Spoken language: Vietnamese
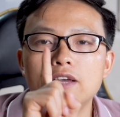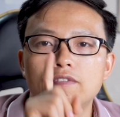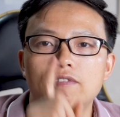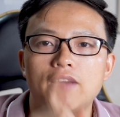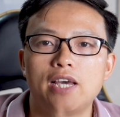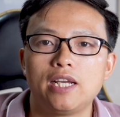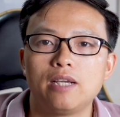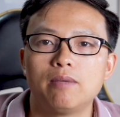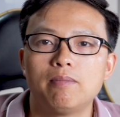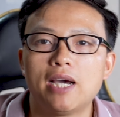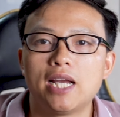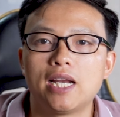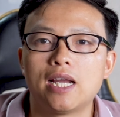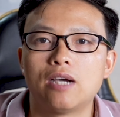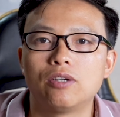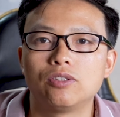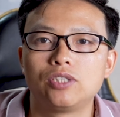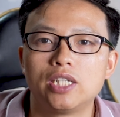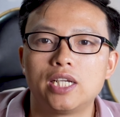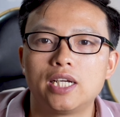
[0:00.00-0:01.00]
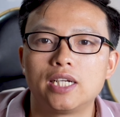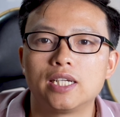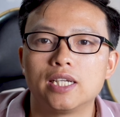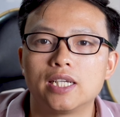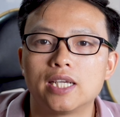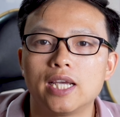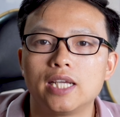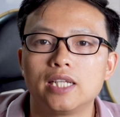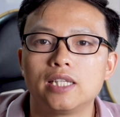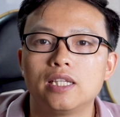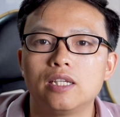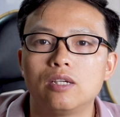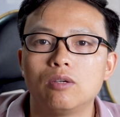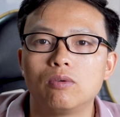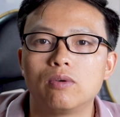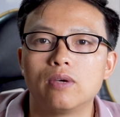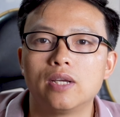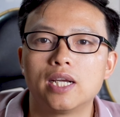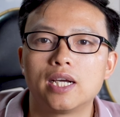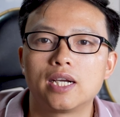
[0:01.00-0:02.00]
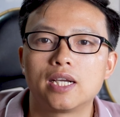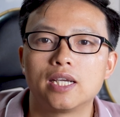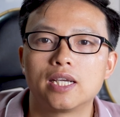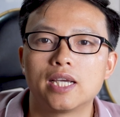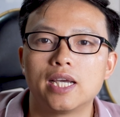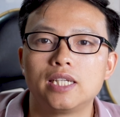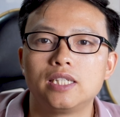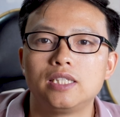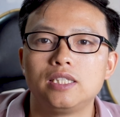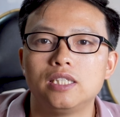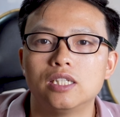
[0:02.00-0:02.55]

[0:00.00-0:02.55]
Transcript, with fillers: Và nếu bạn nào chưa đăng ký kênh thì đừng quên đăng ký kênh,